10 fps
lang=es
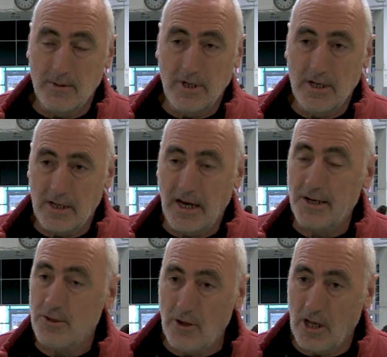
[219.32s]
pues, el
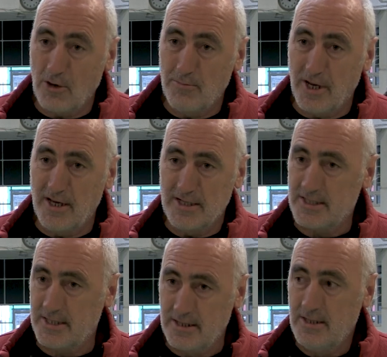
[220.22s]
carrito de la compra
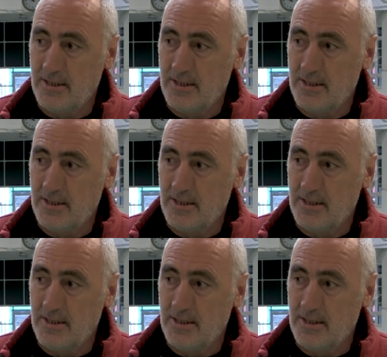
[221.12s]
es